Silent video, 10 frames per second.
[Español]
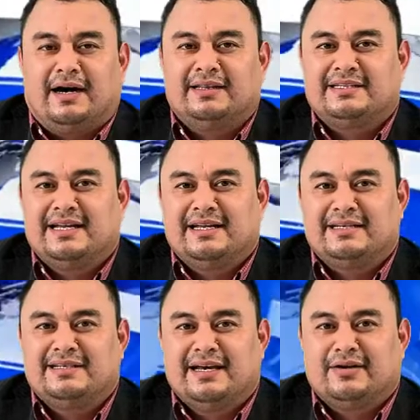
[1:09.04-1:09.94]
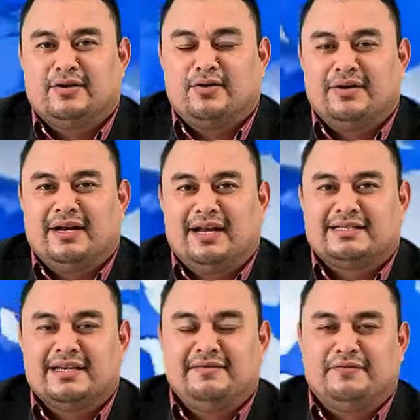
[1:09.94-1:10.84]
Antes de iniciar con
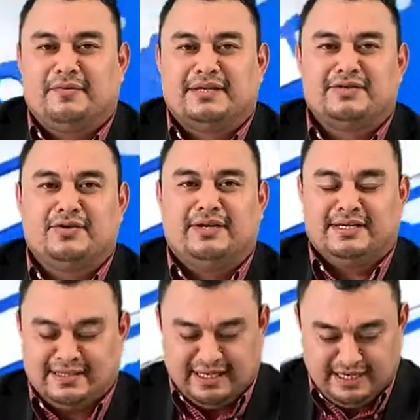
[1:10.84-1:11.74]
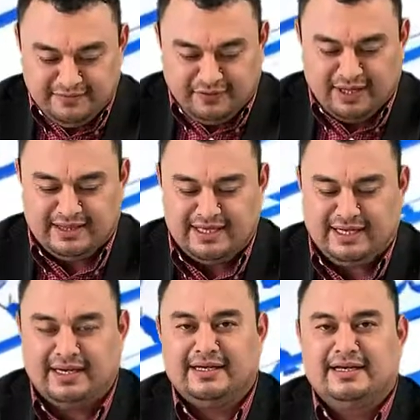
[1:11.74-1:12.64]
las informaciones en
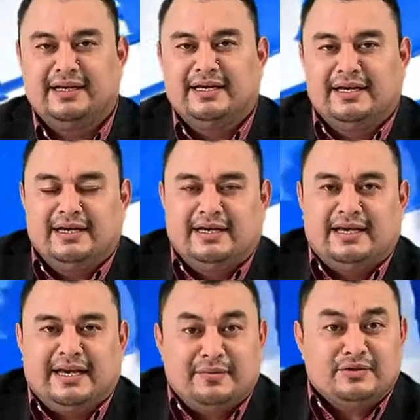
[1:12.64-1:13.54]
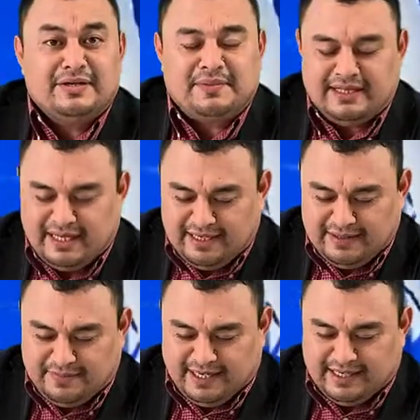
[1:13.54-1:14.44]
Infolatina, queremos
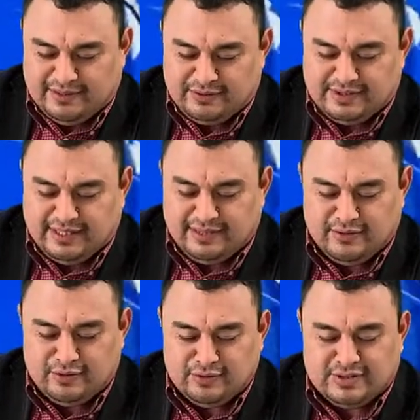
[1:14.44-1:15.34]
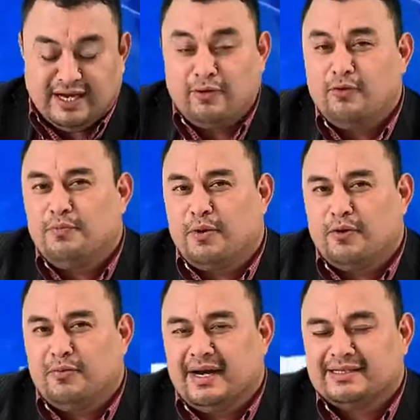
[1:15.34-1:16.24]
invitarle para que usted conozca un
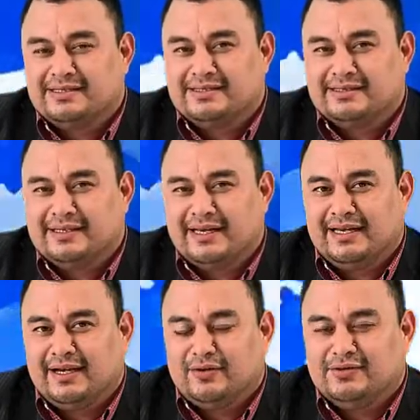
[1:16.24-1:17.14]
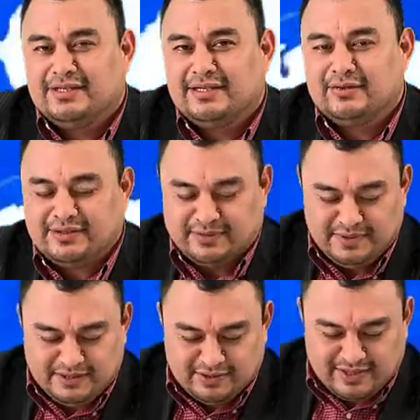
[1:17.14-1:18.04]
poco más en qué consisten los
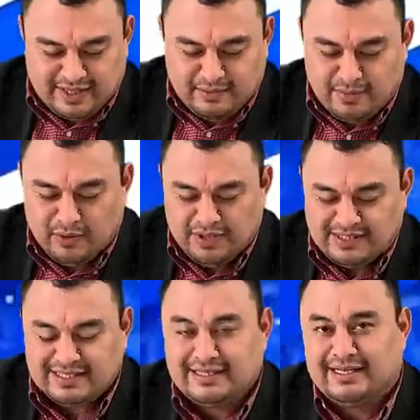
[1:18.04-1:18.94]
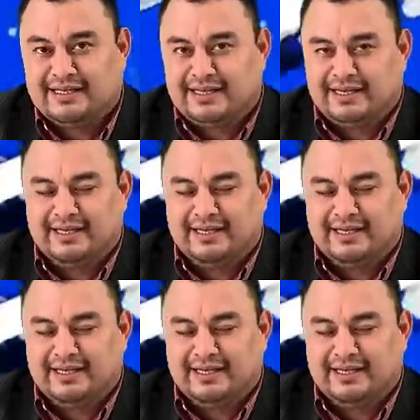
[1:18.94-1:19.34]
servicios de Maurice Aesthetic.